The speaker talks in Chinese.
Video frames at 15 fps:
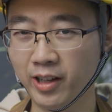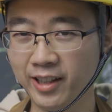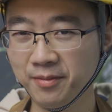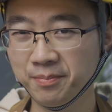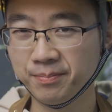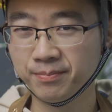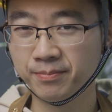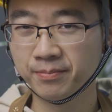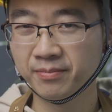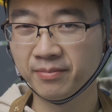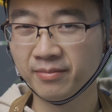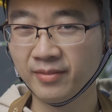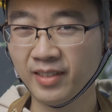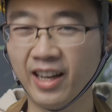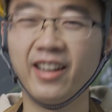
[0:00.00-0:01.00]
呢？
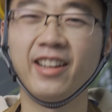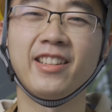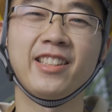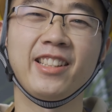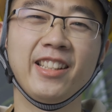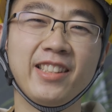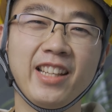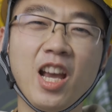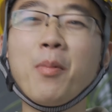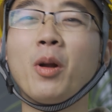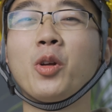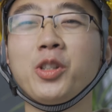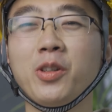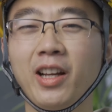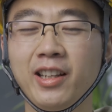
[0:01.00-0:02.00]
其实也要不
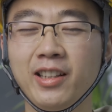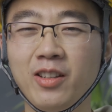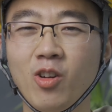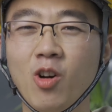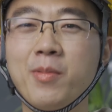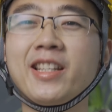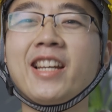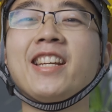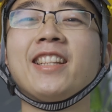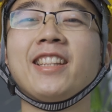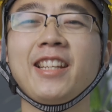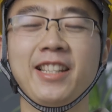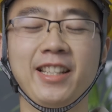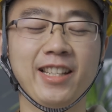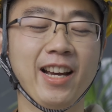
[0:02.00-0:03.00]
了多久了。我们在线
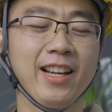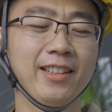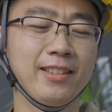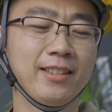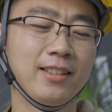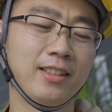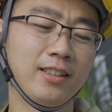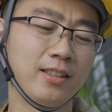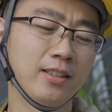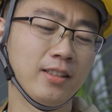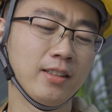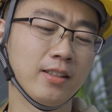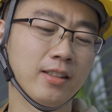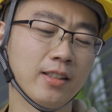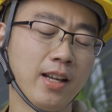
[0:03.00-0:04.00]
等一
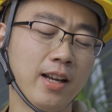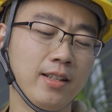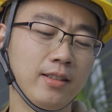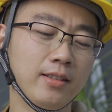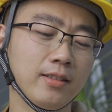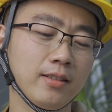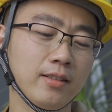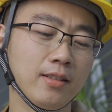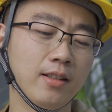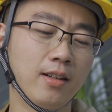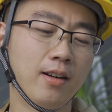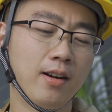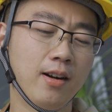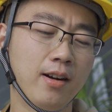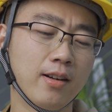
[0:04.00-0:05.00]
下，3、
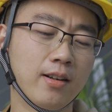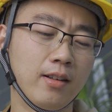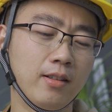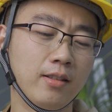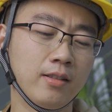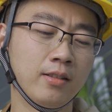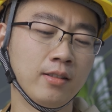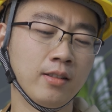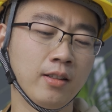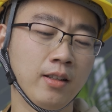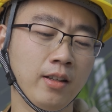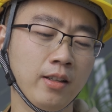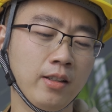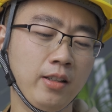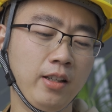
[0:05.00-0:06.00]
2、
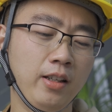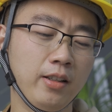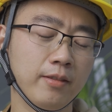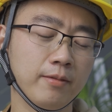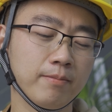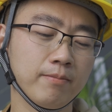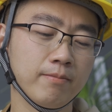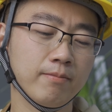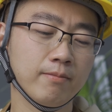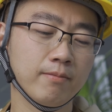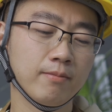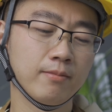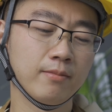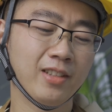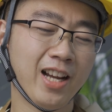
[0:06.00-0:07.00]
1，
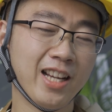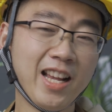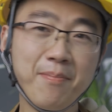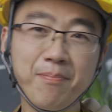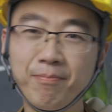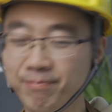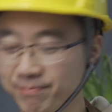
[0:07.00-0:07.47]
开山！